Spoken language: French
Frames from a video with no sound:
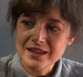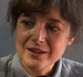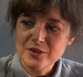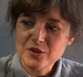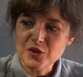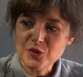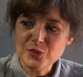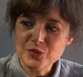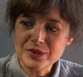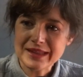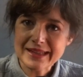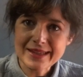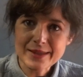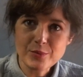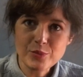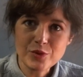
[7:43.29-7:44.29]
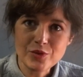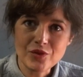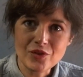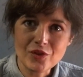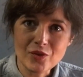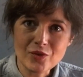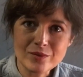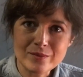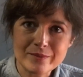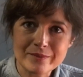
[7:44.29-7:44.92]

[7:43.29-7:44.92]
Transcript: depuis très peu de temps,